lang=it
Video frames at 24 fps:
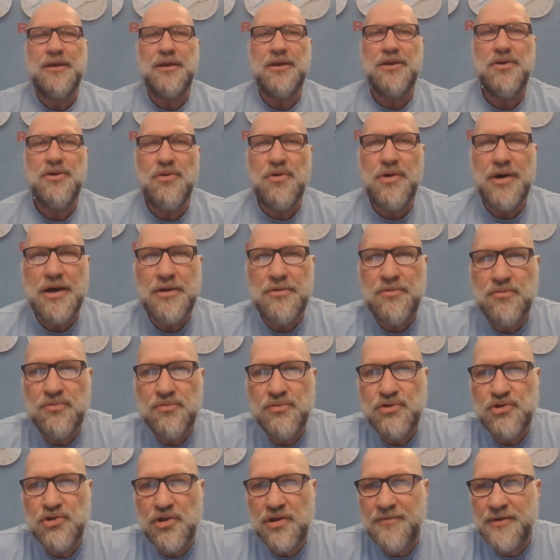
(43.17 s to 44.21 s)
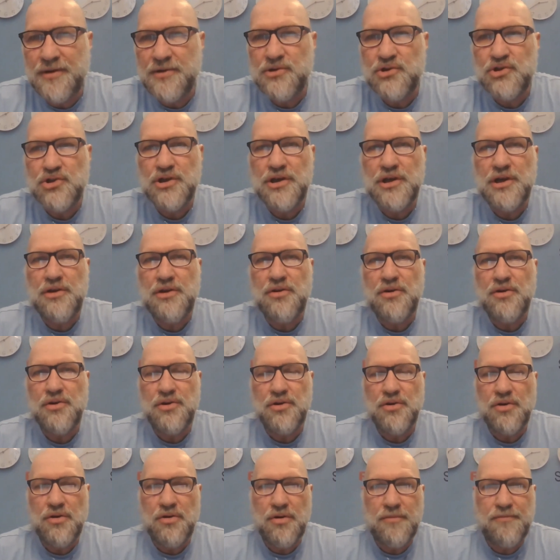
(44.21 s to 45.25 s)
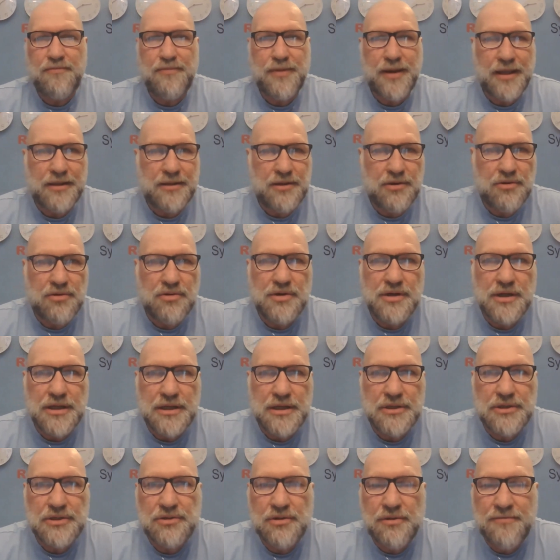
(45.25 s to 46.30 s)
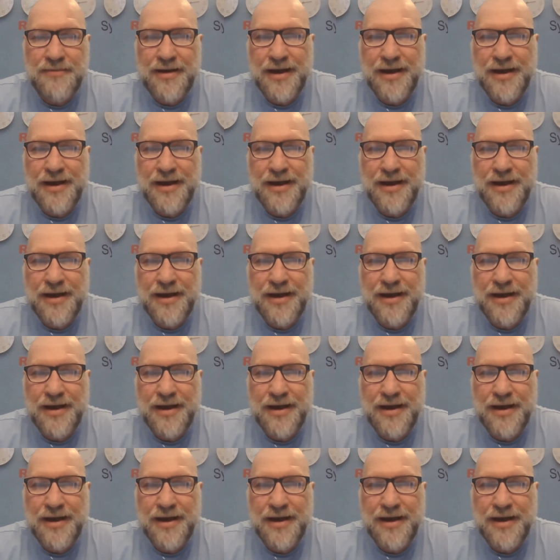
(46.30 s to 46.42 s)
io annuncio il Vangelo, io predico Cristo,